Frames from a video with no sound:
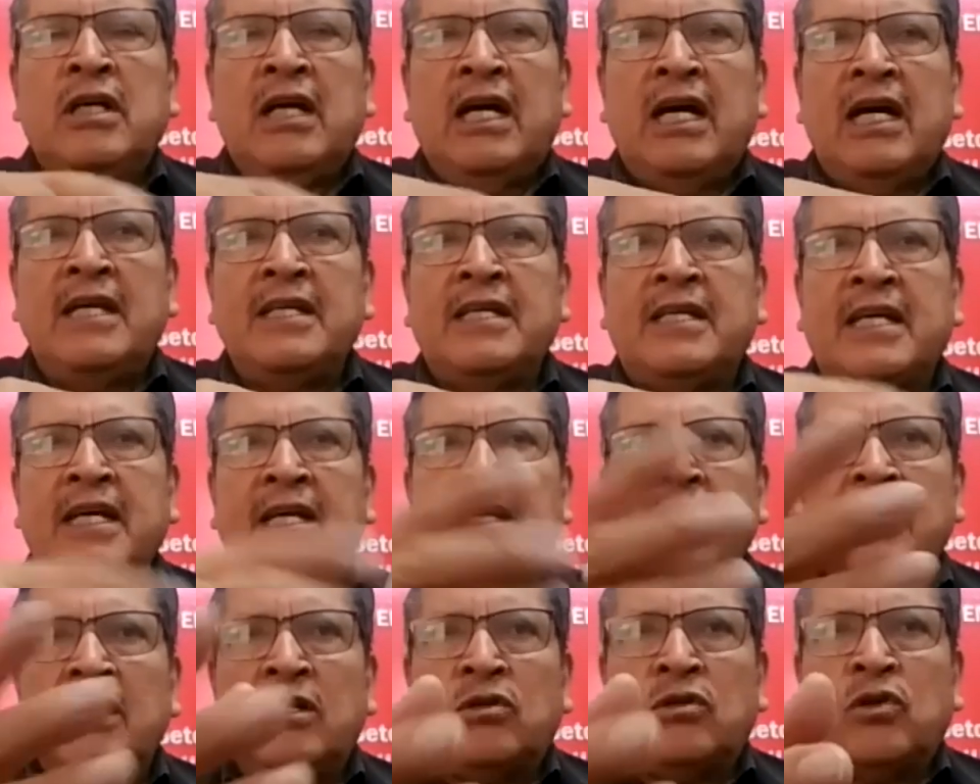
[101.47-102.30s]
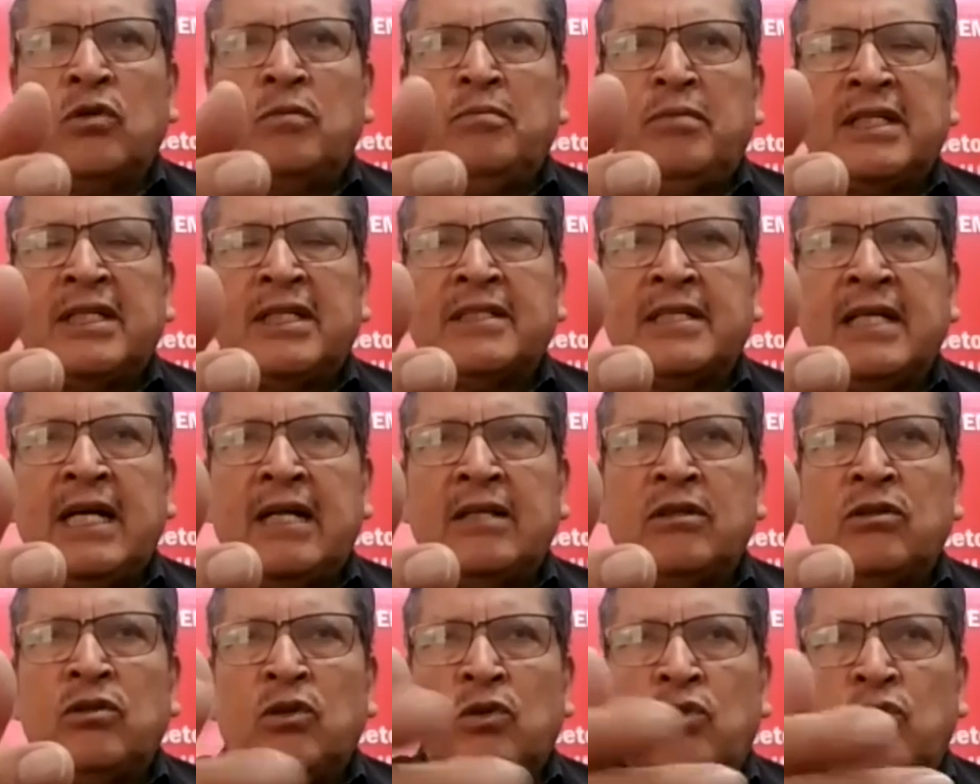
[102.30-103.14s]
Hay que ir
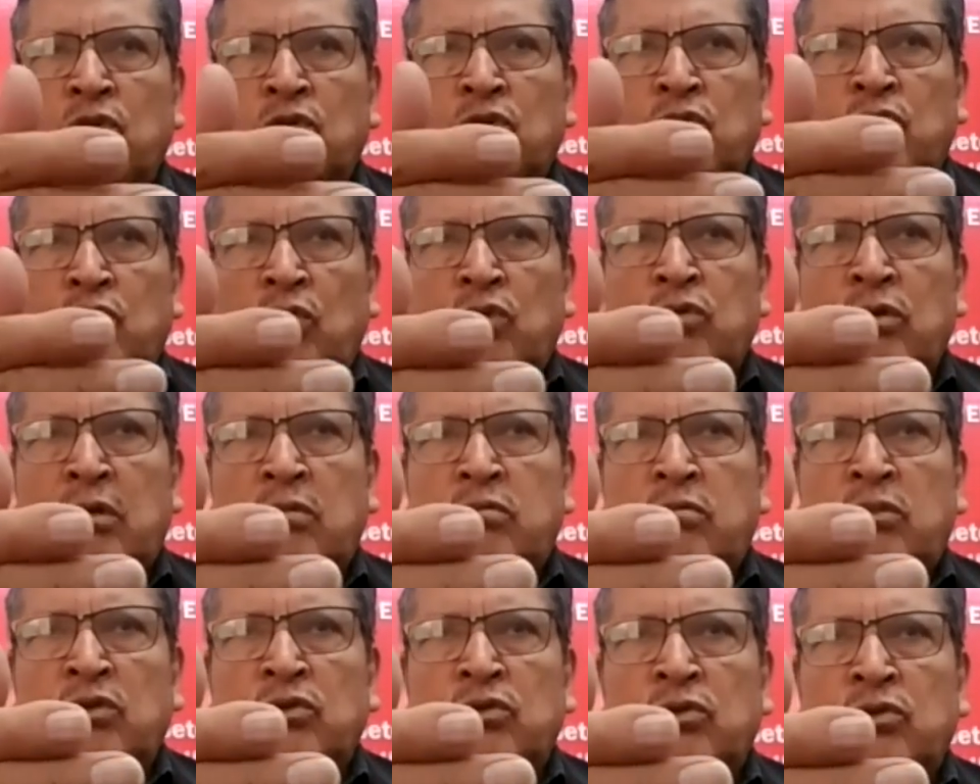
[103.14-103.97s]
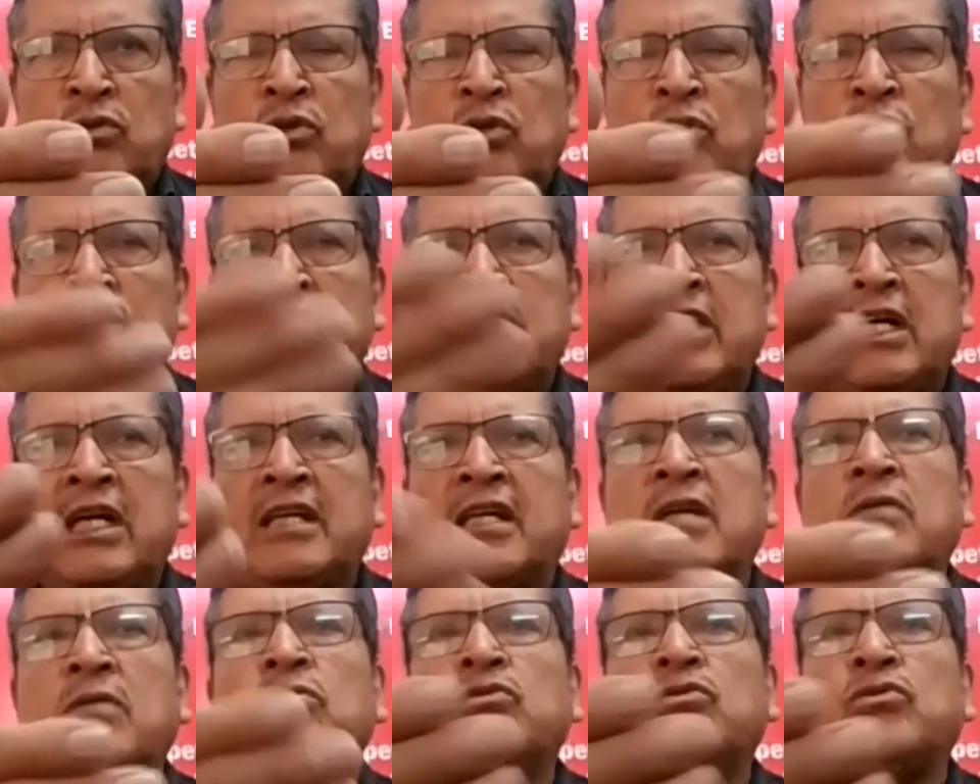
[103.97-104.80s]
conversando con todo el mundo y hay
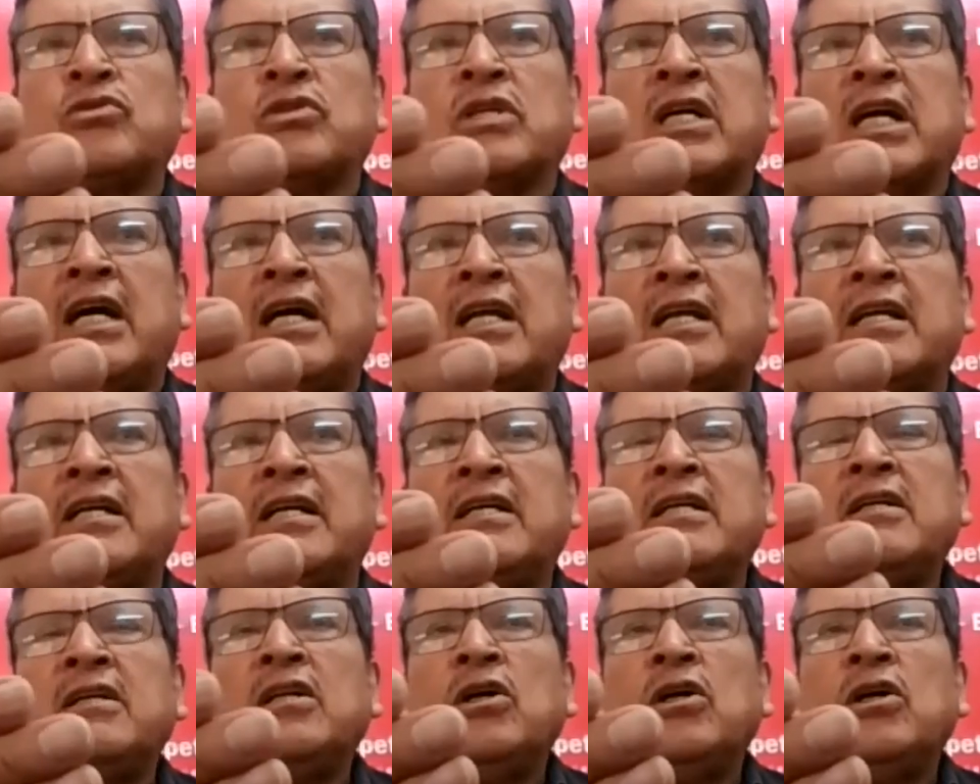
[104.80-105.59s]
que buscar